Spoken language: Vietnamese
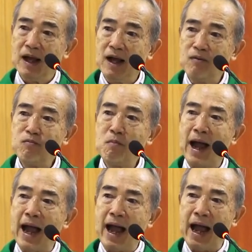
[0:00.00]
ông
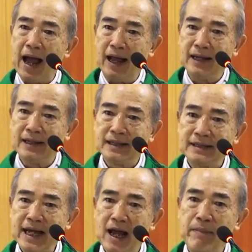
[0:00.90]
bà
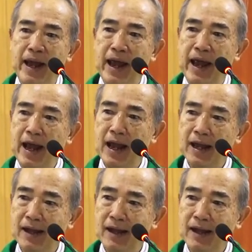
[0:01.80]
cha mẹ